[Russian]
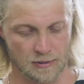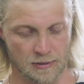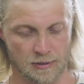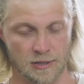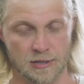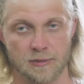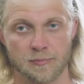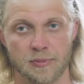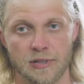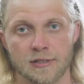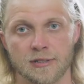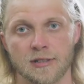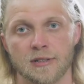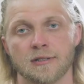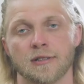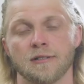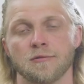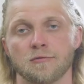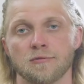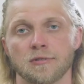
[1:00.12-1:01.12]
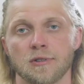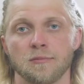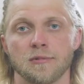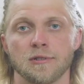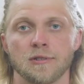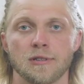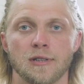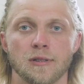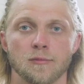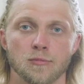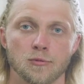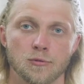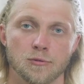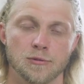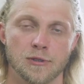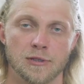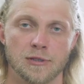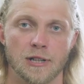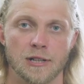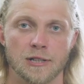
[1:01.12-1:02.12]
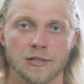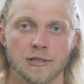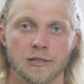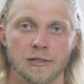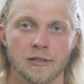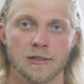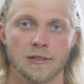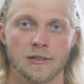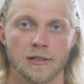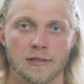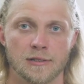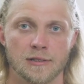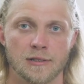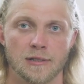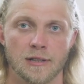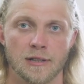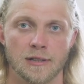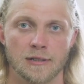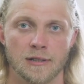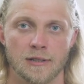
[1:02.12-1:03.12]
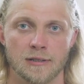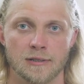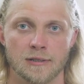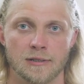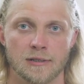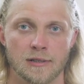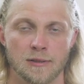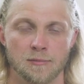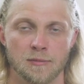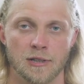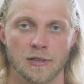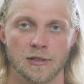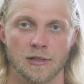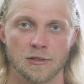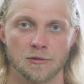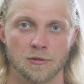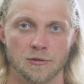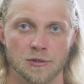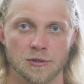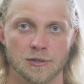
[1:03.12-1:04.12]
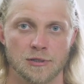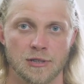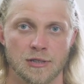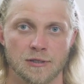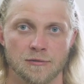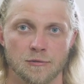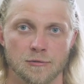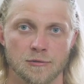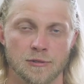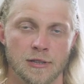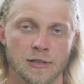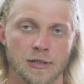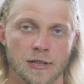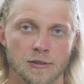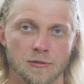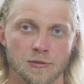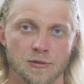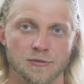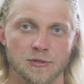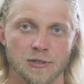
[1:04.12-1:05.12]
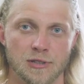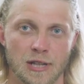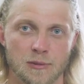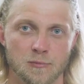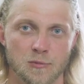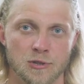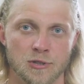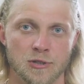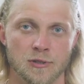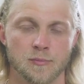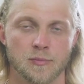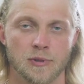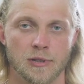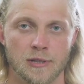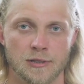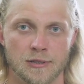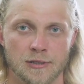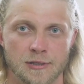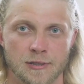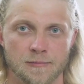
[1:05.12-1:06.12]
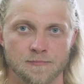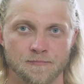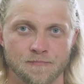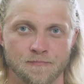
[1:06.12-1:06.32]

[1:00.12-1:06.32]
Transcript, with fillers: И даже присказка в русском языке «буду здесь как штык» отсылает нас именно к надежности этого узла, на который всегда можно положиться.